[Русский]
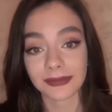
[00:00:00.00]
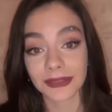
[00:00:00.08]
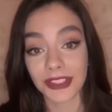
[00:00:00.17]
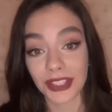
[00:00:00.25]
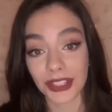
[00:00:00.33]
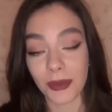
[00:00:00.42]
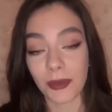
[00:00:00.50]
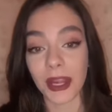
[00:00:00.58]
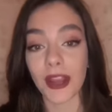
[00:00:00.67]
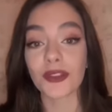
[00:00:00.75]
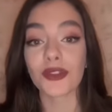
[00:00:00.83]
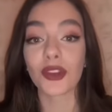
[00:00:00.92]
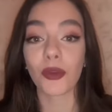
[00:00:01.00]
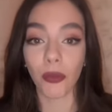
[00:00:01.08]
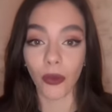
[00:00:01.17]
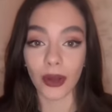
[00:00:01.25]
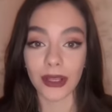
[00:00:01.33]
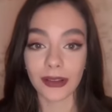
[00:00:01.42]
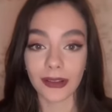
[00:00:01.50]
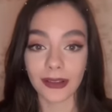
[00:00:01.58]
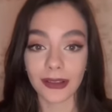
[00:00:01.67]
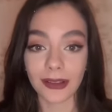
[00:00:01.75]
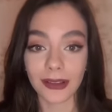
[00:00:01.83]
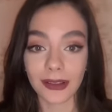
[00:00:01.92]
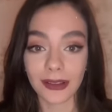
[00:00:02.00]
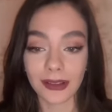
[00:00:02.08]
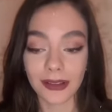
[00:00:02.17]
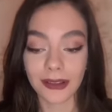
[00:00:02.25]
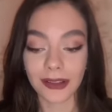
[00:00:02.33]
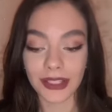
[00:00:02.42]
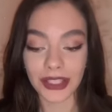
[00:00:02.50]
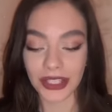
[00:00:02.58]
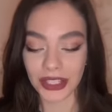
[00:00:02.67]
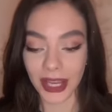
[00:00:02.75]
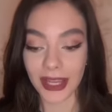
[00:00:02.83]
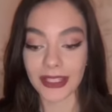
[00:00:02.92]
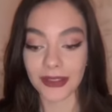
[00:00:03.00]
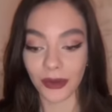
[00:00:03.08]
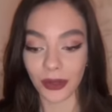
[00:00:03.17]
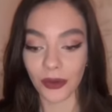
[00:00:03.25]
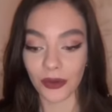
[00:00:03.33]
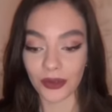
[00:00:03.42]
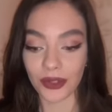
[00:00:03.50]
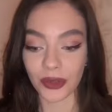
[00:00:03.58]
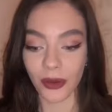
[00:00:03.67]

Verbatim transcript: Честно прячу их боль, начищая свое ружье.